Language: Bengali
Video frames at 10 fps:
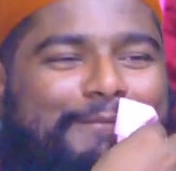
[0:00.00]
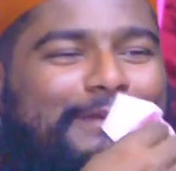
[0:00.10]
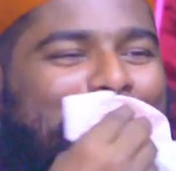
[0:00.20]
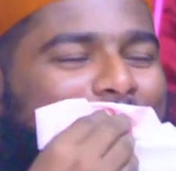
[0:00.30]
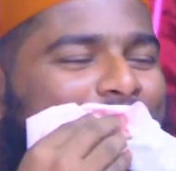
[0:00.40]

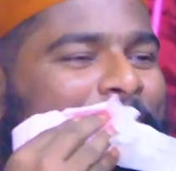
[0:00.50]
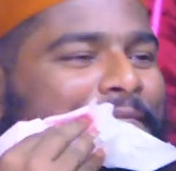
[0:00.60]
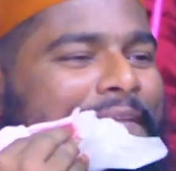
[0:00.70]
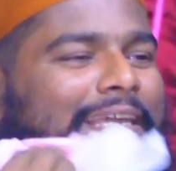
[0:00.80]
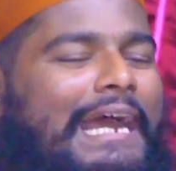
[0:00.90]
রাখবেন
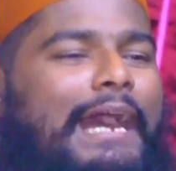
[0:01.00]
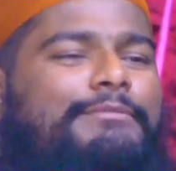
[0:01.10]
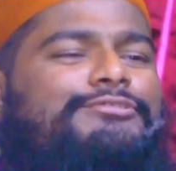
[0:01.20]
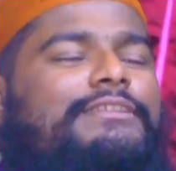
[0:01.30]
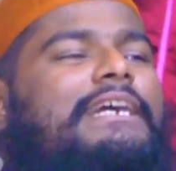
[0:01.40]

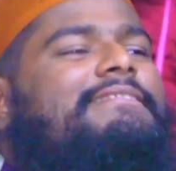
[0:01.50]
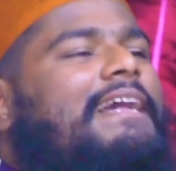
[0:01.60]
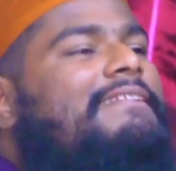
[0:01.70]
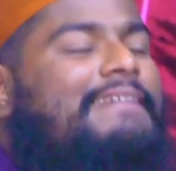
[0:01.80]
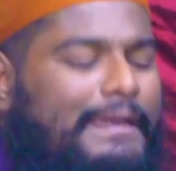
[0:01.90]
আমি যদি এই
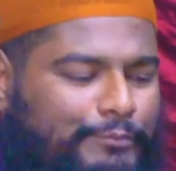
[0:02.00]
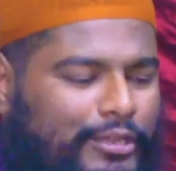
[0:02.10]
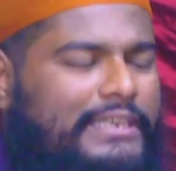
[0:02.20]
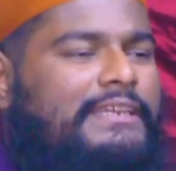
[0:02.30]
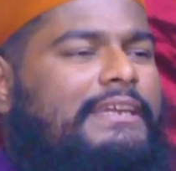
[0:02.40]
জালসায়
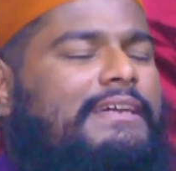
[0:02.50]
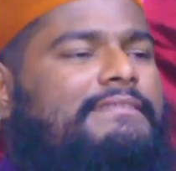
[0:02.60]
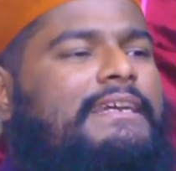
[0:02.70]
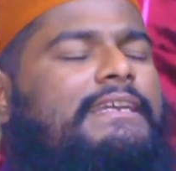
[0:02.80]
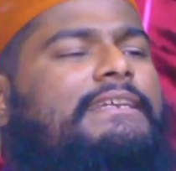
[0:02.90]
বলি
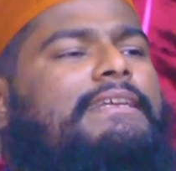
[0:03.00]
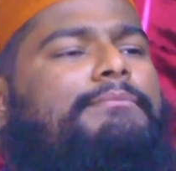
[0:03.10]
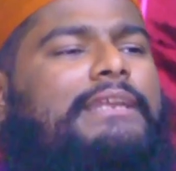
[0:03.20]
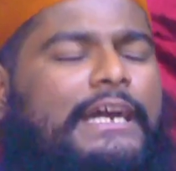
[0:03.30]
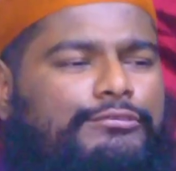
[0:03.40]
যে ঈদে
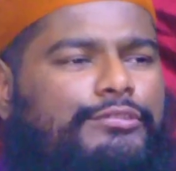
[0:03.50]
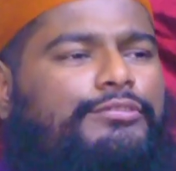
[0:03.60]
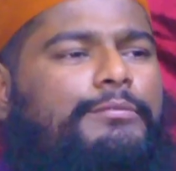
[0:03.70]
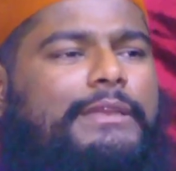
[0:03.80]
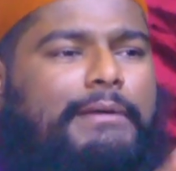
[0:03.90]
মিলাদুল
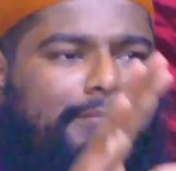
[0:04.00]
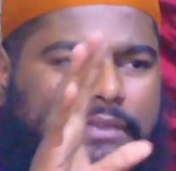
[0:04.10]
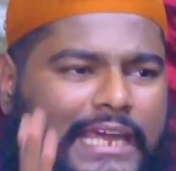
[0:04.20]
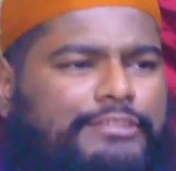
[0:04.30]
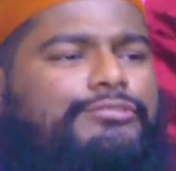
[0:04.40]
নবী বা
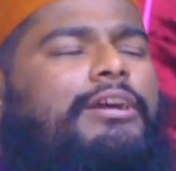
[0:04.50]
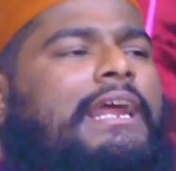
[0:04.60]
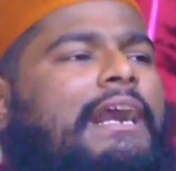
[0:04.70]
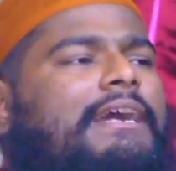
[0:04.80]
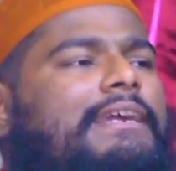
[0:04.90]
মিলাদ
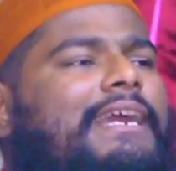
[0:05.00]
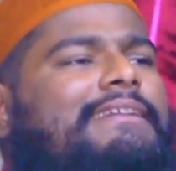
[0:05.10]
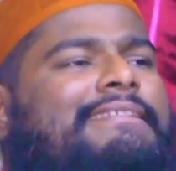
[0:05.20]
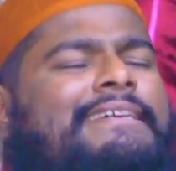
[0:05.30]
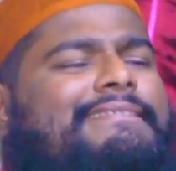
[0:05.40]
করা এই
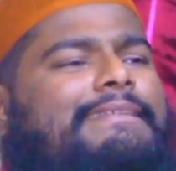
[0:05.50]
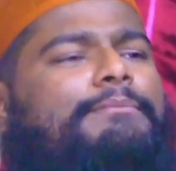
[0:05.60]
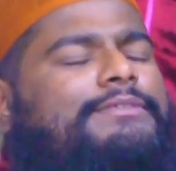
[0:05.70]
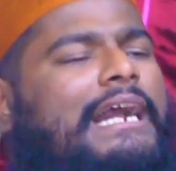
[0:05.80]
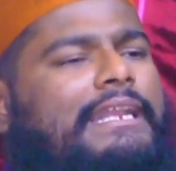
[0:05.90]

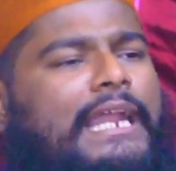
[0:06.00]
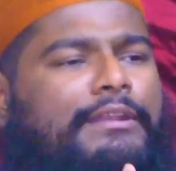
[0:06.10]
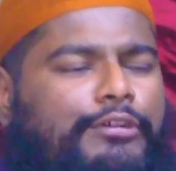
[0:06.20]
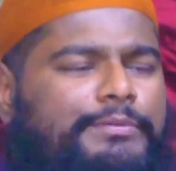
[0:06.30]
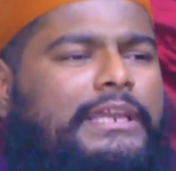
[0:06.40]
সিস্টেমটা আল্লাহ
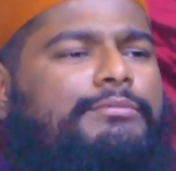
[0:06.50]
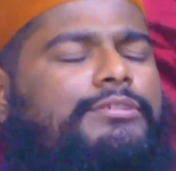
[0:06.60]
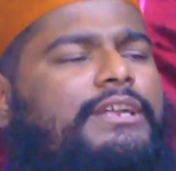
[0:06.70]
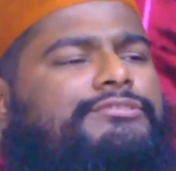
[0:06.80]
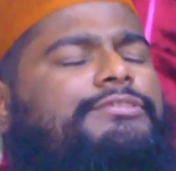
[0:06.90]
নবী এবং
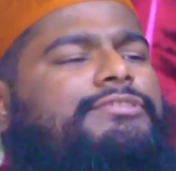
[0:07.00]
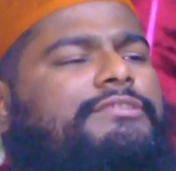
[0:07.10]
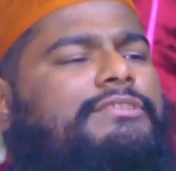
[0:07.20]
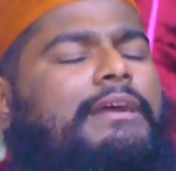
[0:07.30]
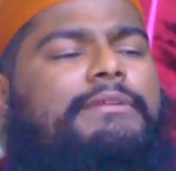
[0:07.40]

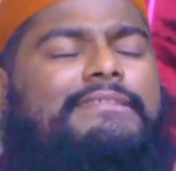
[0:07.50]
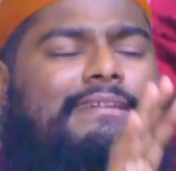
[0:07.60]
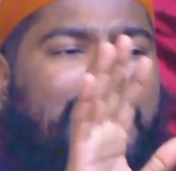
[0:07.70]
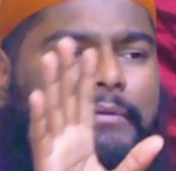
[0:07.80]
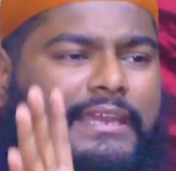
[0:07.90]
রাসুসাল্লামের
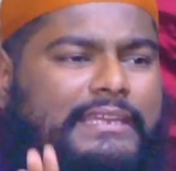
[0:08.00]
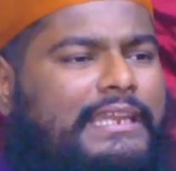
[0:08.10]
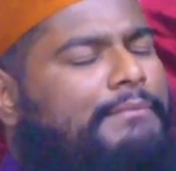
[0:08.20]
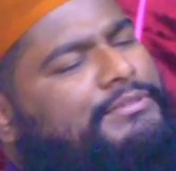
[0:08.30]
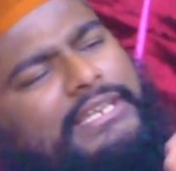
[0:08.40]
সাহাবাই
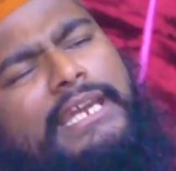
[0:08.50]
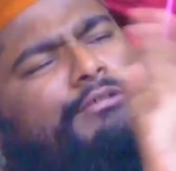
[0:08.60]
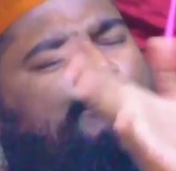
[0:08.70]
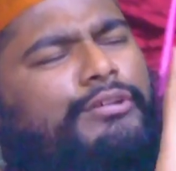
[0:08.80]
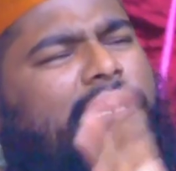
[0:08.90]
কেরাম কেউ
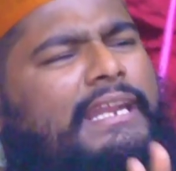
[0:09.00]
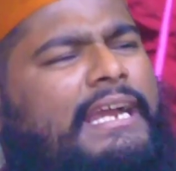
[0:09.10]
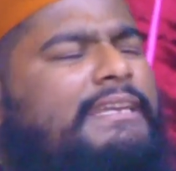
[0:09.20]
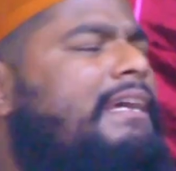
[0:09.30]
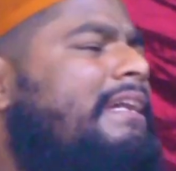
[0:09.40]
করে
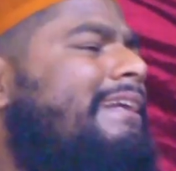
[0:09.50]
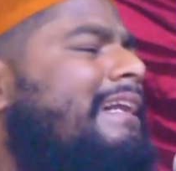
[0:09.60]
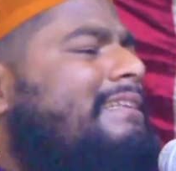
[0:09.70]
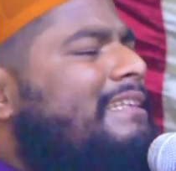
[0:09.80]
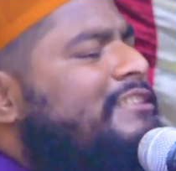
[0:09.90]
নাই এটা
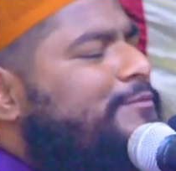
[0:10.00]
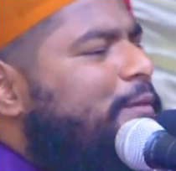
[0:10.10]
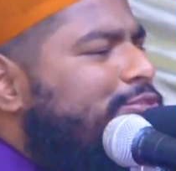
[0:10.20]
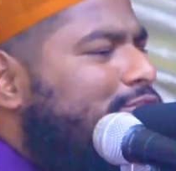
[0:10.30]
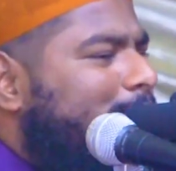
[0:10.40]
একটা
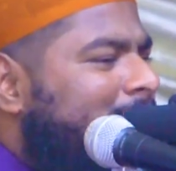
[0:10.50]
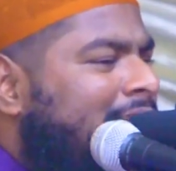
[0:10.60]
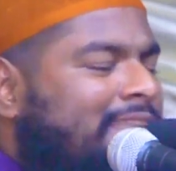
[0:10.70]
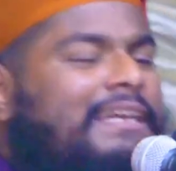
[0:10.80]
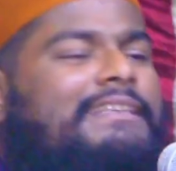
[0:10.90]
স্পষ্ট
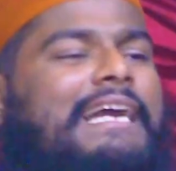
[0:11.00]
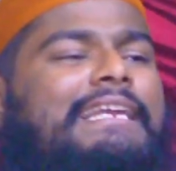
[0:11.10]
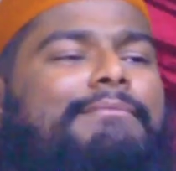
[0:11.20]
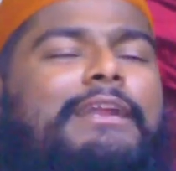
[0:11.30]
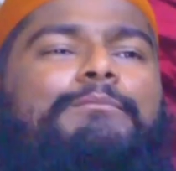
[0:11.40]
বিদাত
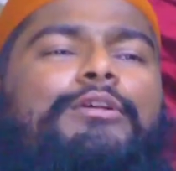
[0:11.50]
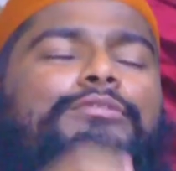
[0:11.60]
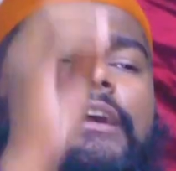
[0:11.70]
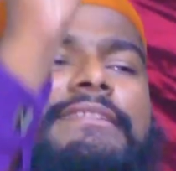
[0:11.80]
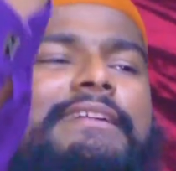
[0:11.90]
তাহলে আমার বউ
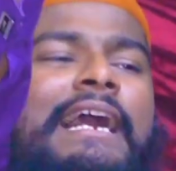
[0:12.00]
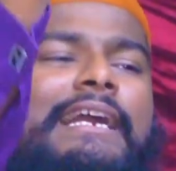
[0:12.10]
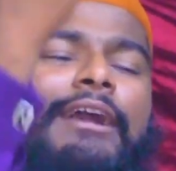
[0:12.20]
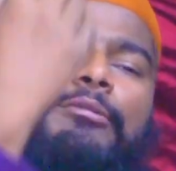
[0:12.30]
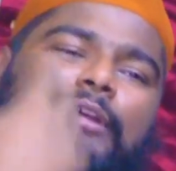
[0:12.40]
রয়েছে
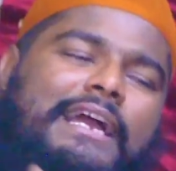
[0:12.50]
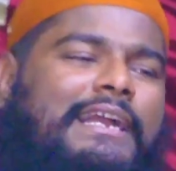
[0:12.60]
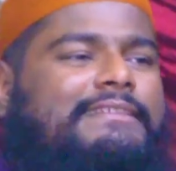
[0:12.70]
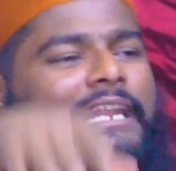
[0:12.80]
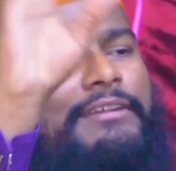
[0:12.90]
ঢাকা ও বলে
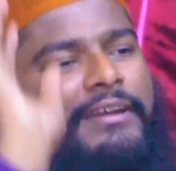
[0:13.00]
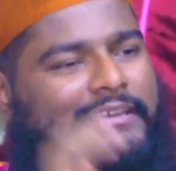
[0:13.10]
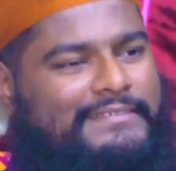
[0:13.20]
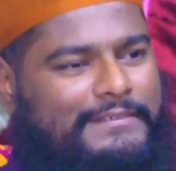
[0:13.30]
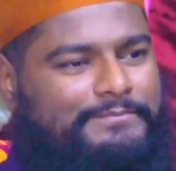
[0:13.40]
একাই তালাক
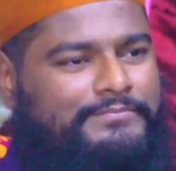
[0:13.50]
হয়ে গেছে